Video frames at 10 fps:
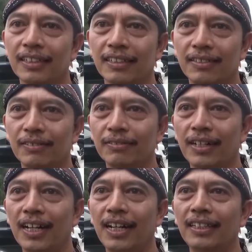yang
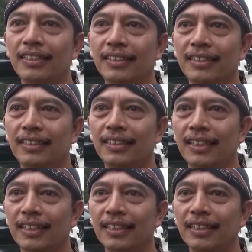kedua ini
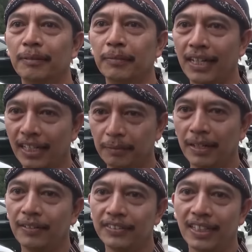e, menarik
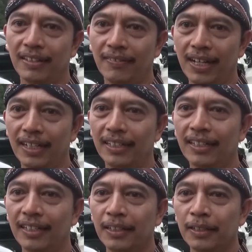para wisatawan.
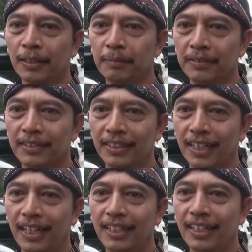
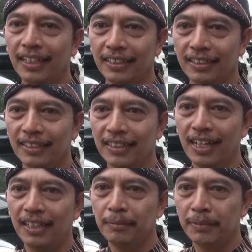Kemudian yang
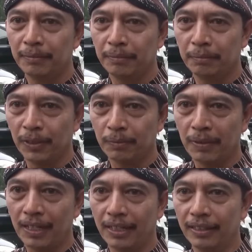ketiga ini
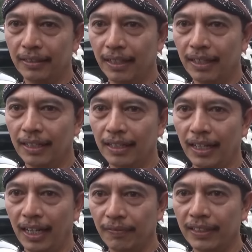merupakan e,
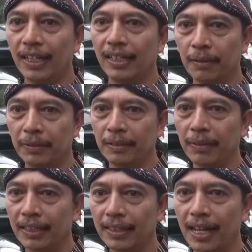event dari Kabupaten
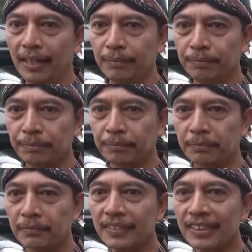Magetan.
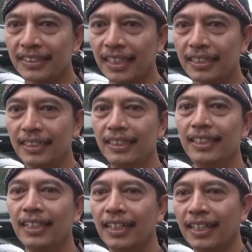
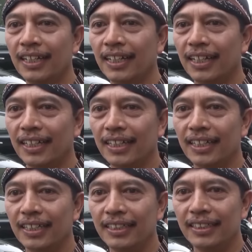Jadi e,
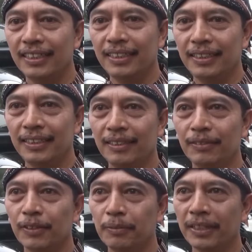ini
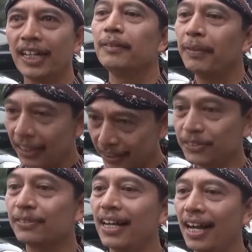untuk menggali PAD
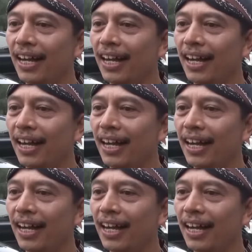juga.